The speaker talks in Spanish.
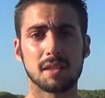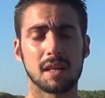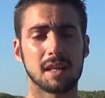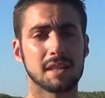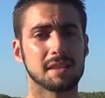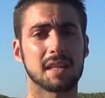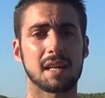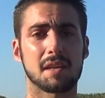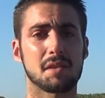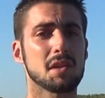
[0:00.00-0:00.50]

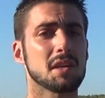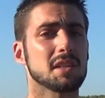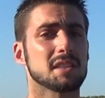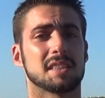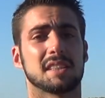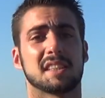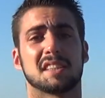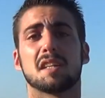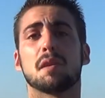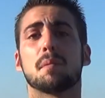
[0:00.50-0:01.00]
hay interacciones
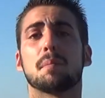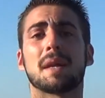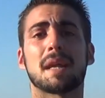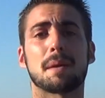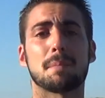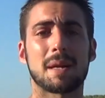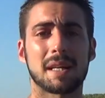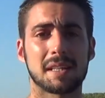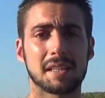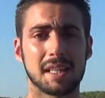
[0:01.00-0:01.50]
que te sirven
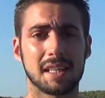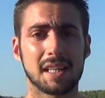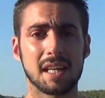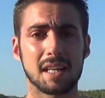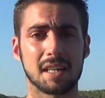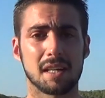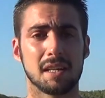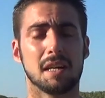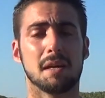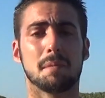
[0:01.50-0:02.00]
para
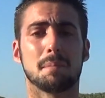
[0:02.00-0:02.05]
practicar,